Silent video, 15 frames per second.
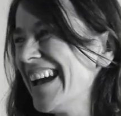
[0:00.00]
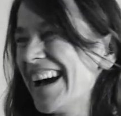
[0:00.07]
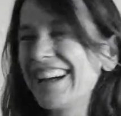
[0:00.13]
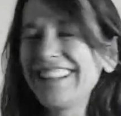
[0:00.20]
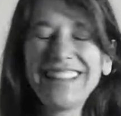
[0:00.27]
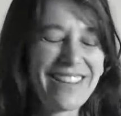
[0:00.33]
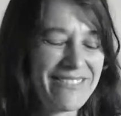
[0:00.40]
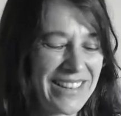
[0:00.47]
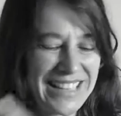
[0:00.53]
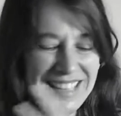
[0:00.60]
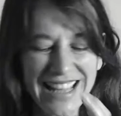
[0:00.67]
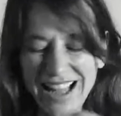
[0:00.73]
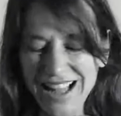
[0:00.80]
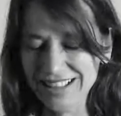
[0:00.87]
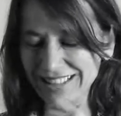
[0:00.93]
Anna
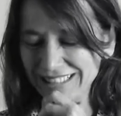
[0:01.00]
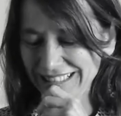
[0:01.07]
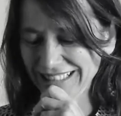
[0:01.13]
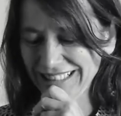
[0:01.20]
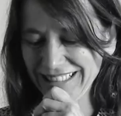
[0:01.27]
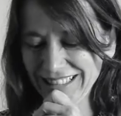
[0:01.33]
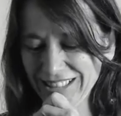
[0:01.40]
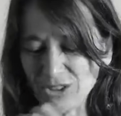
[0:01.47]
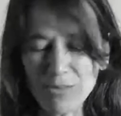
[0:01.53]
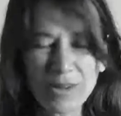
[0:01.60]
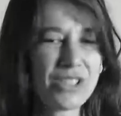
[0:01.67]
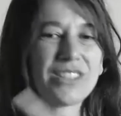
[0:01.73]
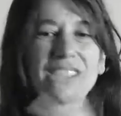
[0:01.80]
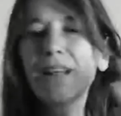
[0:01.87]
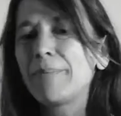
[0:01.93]
Magnani, in Roma
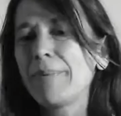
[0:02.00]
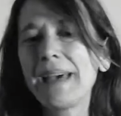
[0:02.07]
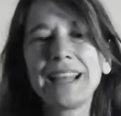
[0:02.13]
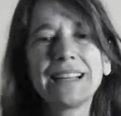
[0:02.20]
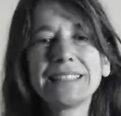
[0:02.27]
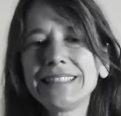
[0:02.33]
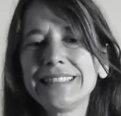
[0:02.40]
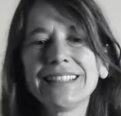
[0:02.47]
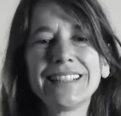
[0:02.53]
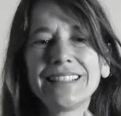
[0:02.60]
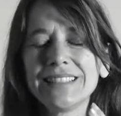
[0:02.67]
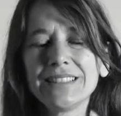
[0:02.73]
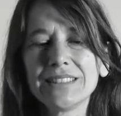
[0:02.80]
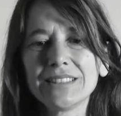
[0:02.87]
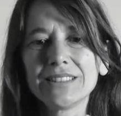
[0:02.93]
Città
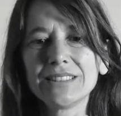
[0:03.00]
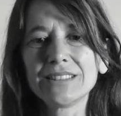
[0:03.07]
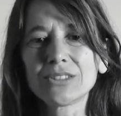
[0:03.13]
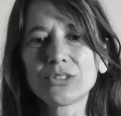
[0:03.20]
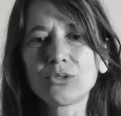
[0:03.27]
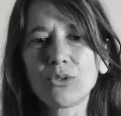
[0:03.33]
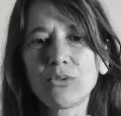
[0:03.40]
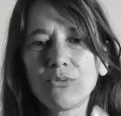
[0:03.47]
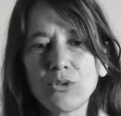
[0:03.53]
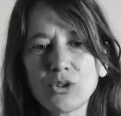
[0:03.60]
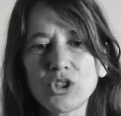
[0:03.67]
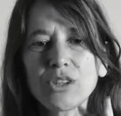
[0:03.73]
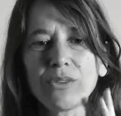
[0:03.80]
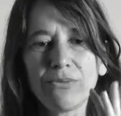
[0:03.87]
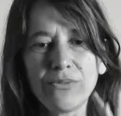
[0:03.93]
Aperta, eh, sono
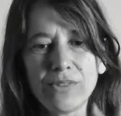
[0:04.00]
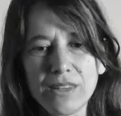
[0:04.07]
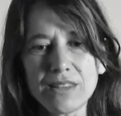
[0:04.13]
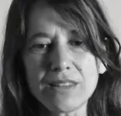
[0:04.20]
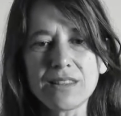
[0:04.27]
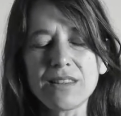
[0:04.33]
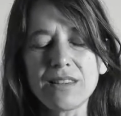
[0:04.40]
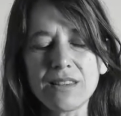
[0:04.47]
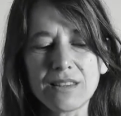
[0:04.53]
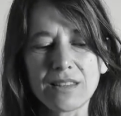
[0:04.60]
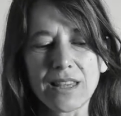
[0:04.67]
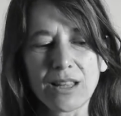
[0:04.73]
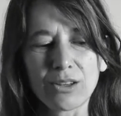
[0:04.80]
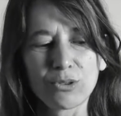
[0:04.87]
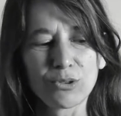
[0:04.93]
voci e visi
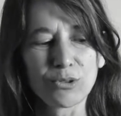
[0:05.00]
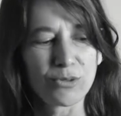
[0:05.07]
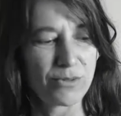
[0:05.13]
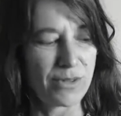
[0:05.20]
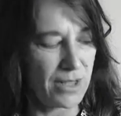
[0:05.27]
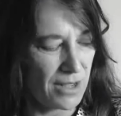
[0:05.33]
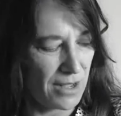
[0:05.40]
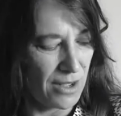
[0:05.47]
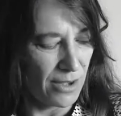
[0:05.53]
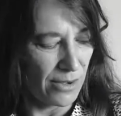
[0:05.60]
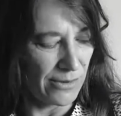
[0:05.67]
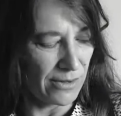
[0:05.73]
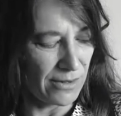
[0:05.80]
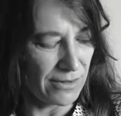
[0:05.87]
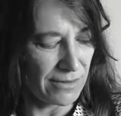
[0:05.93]
che hanno
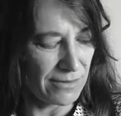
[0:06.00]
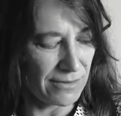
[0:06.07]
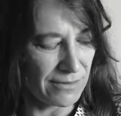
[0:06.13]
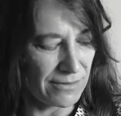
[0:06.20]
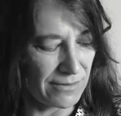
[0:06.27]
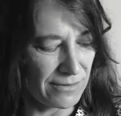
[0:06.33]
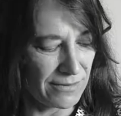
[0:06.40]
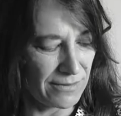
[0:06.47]
eh,